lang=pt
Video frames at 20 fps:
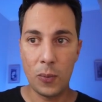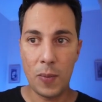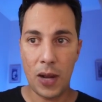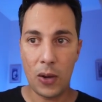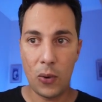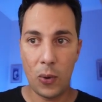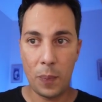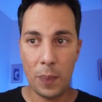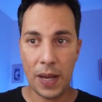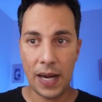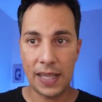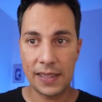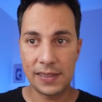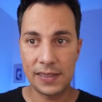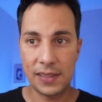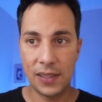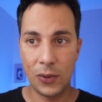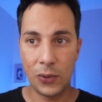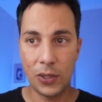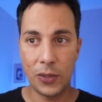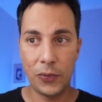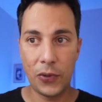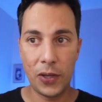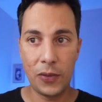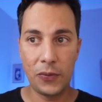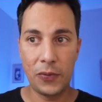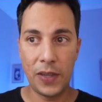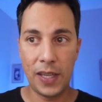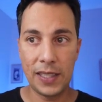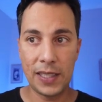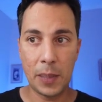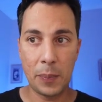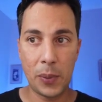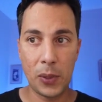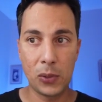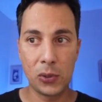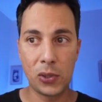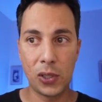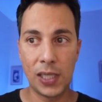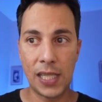uma comparação que foi feita
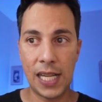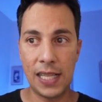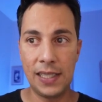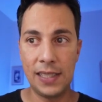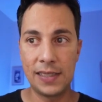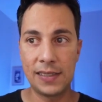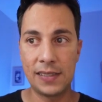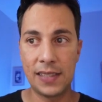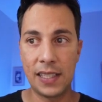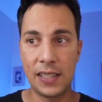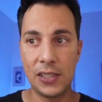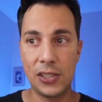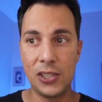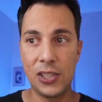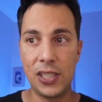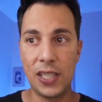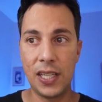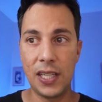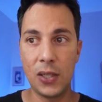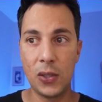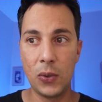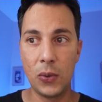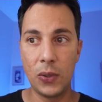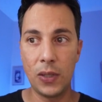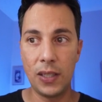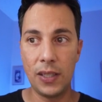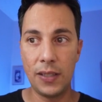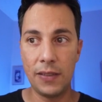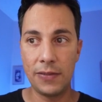pelo jornalista Diego